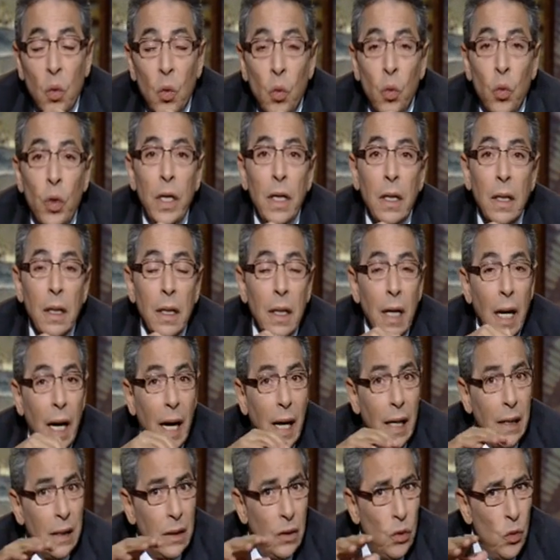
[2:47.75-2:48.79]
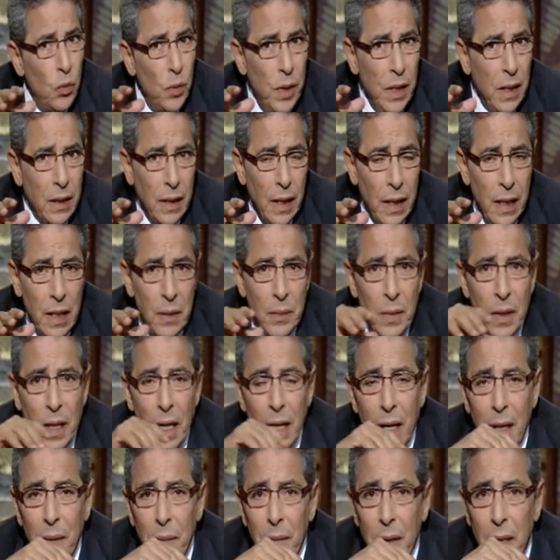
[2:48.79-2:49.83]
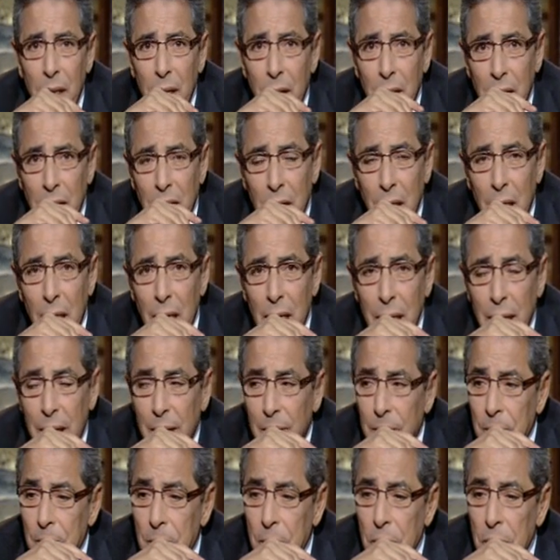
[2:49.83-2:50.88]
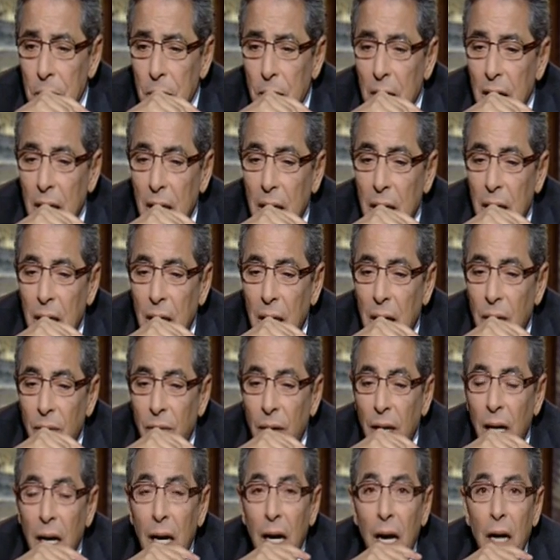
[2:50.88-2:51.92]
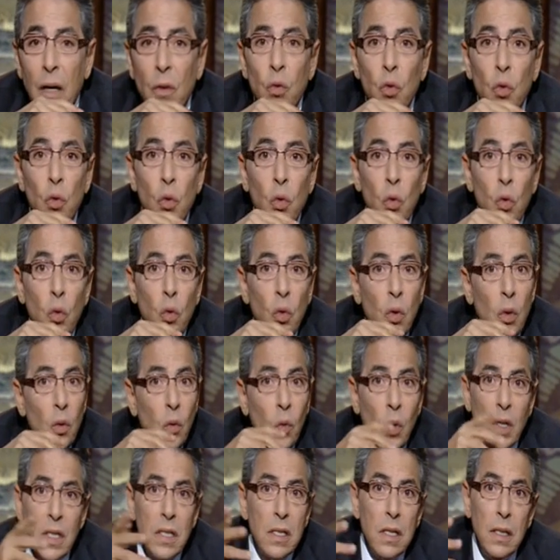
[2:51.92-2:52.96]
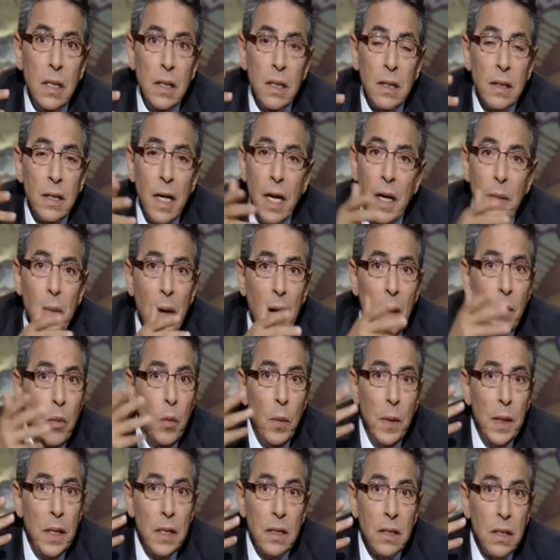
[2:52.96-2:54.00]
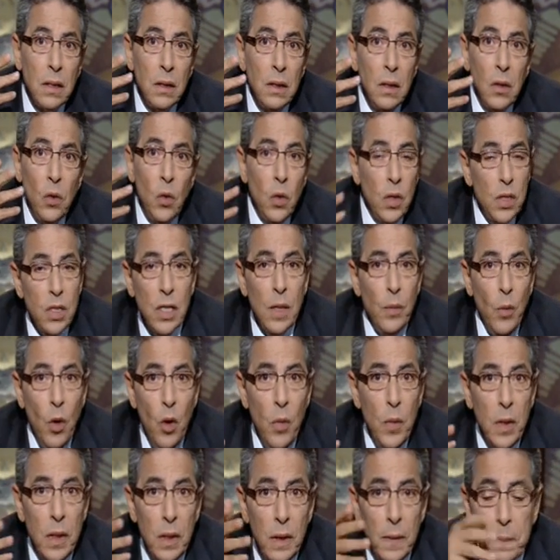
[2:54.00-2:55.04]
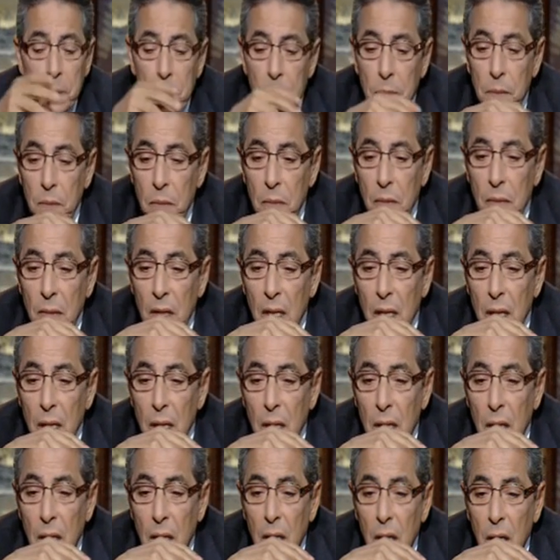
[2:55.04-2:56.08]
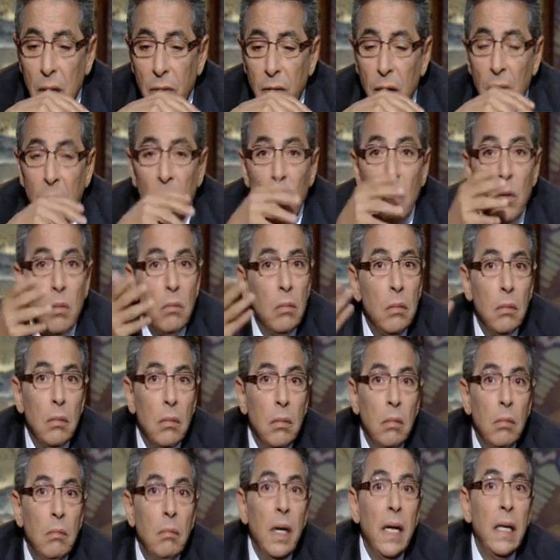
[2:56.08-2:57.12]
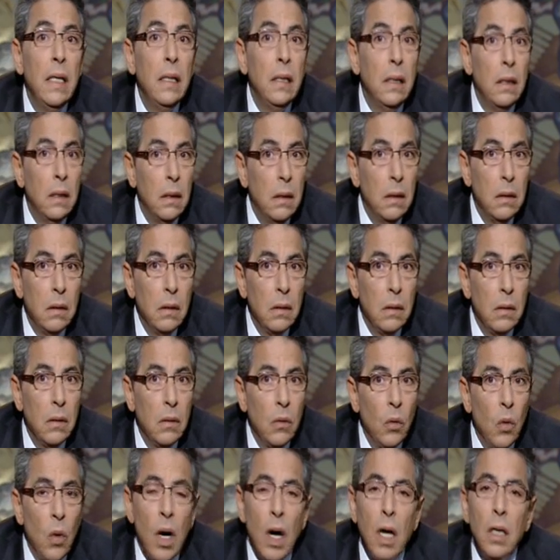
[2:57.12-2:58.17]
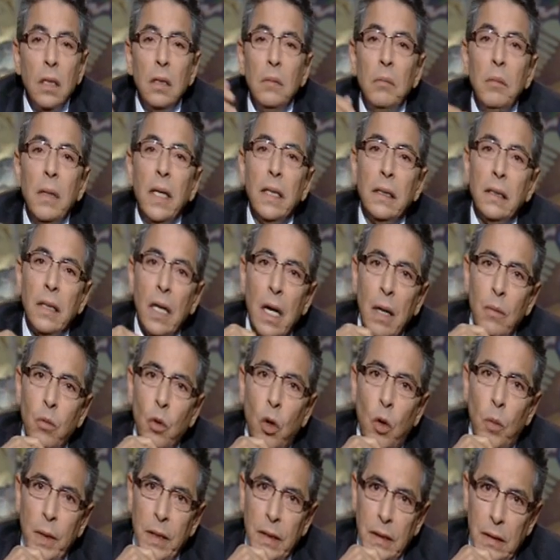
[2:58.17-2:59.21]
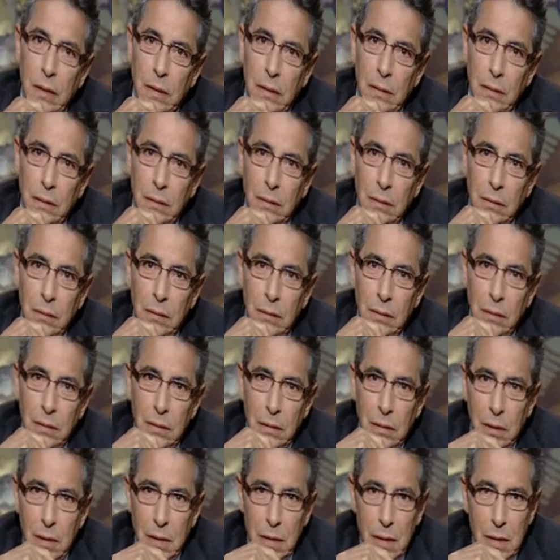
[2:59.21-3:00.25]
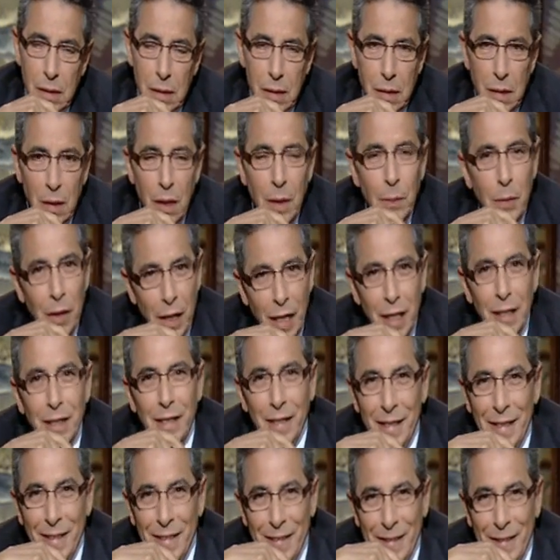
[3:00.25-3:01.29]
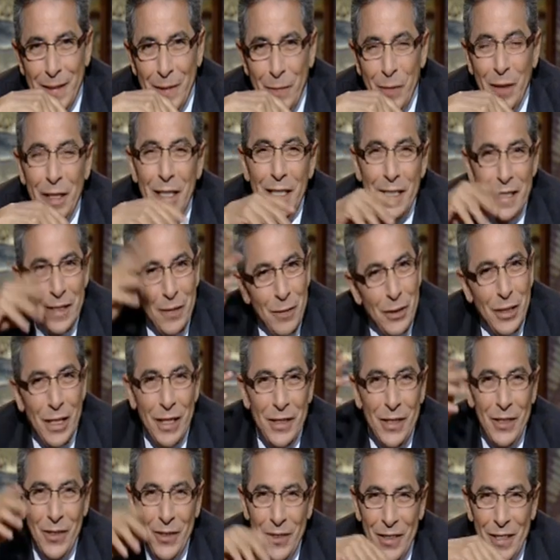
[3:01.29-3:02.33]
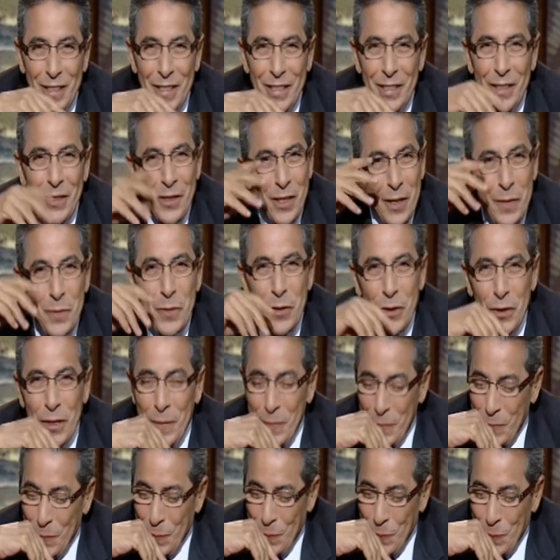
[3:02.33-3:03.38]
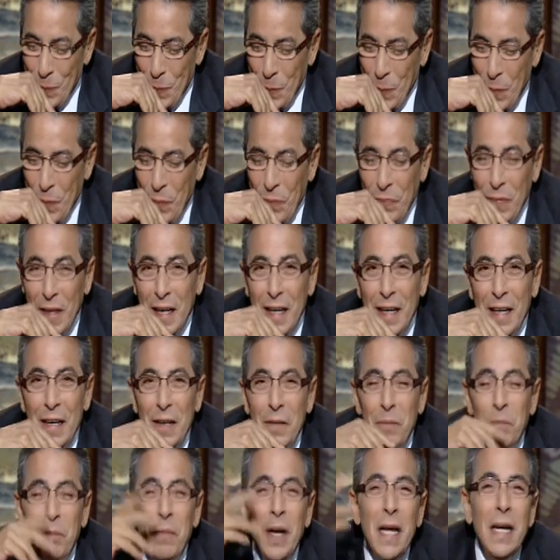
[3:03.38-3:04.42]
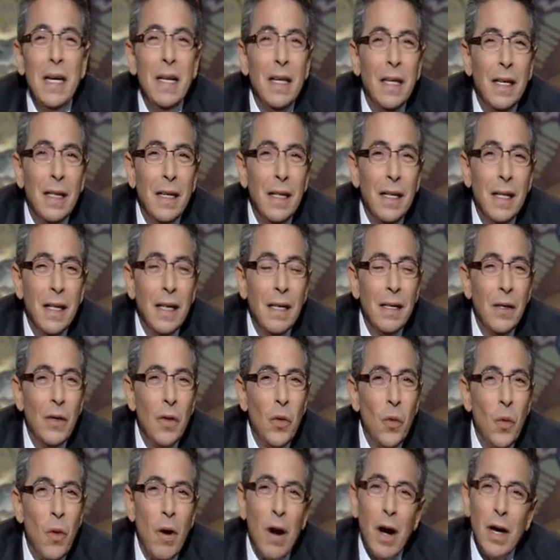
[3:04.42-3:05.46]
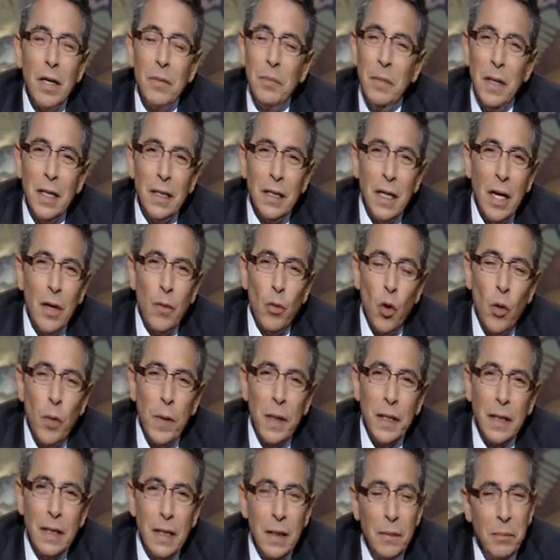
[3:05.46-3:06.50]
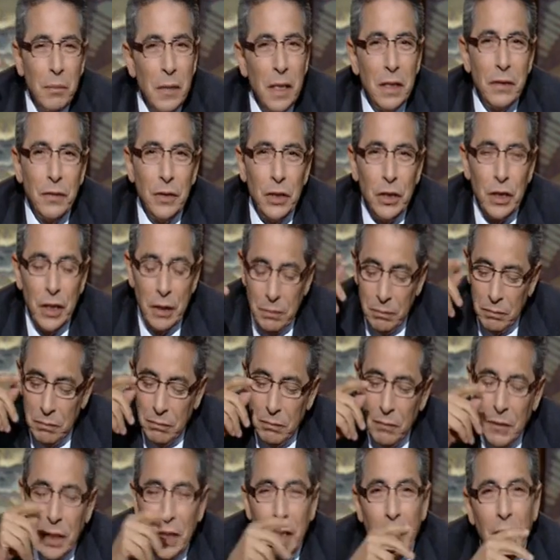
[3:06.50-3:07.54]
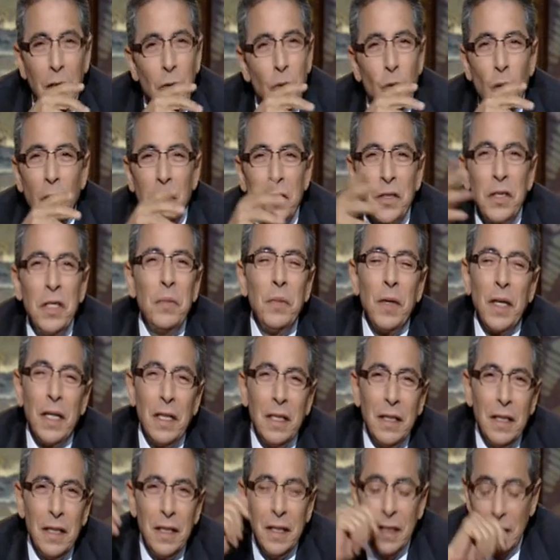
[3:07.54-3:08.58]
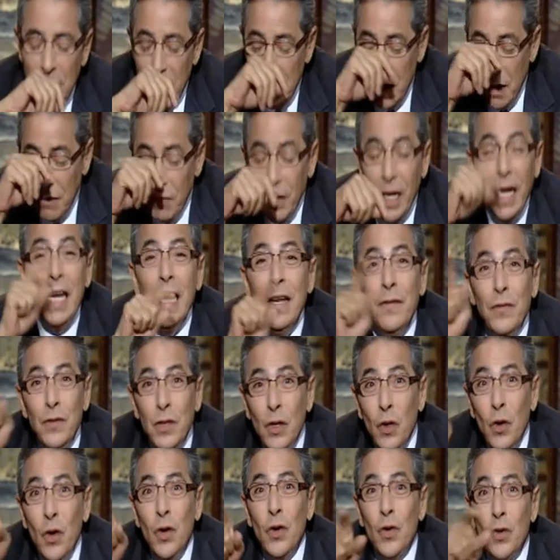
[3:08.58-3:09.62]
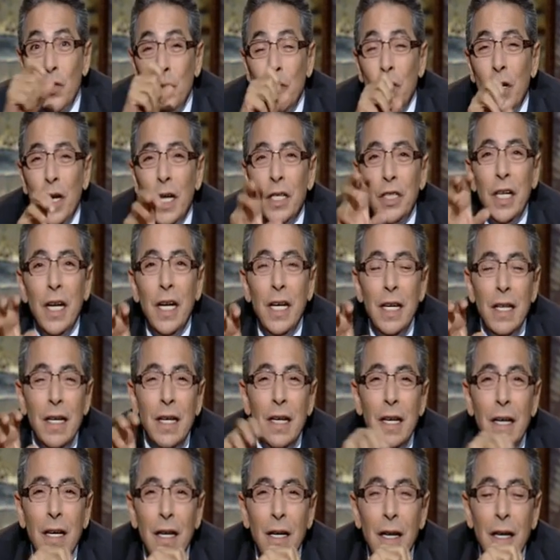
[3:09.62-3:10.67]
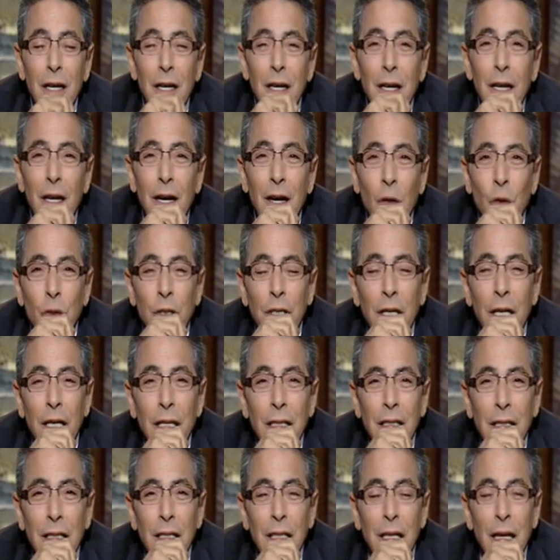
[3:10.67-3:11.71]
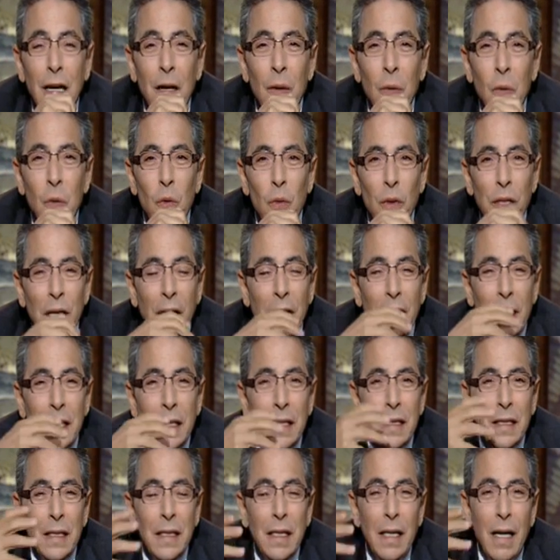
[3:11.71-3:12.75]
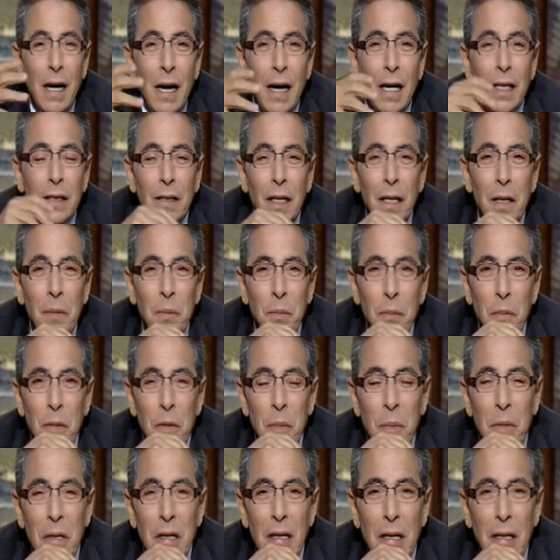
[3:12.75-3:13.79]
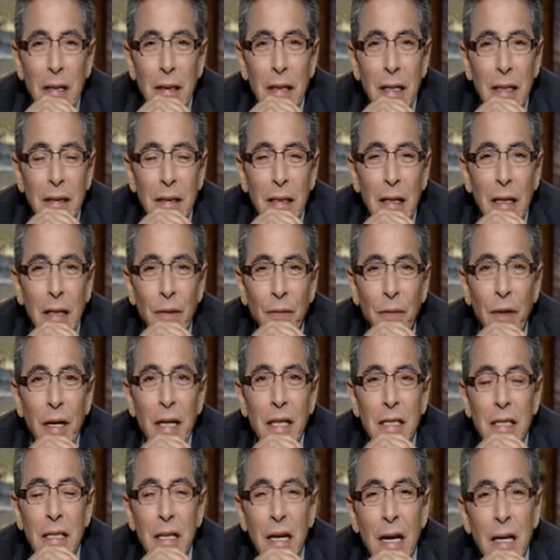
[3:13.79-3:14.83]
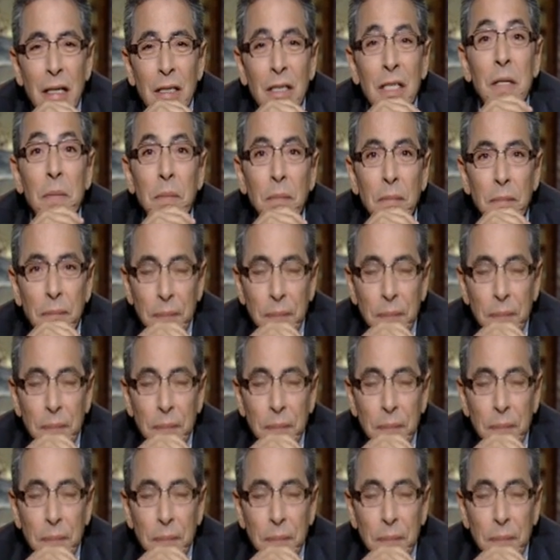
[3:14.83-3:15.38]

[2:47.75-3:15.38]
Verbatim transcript: وقعد يومين تقريبا على ما انتقل فقالوا له وصي زي ما أبو بكر الصديق وصى بعمر فقال لهم من وقد مات أبو عبيدة أنا بحكي التقرير ما لسه مش هنزيعه النهاردة ولا بكرة يعني. من وقد مات أبو عبيدة مات في الشام حكايته عظيمة جدا فكان نفسي أروح الأردن عشان أشاهد أو يعني أقترب من مرقد هذا الفارس العظيم